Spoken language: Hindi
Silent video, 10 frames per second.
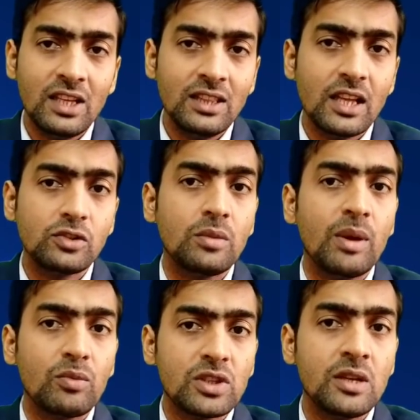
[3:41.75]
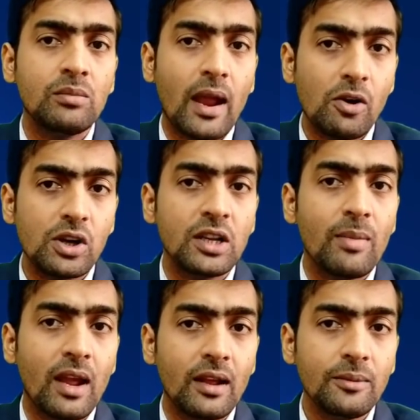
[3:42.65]
तीन देशों में मुस्लिम माइनॉरिटी
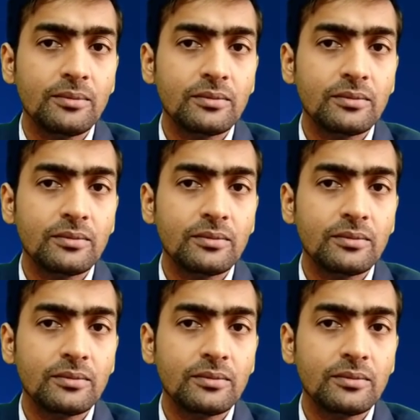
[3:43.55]
में है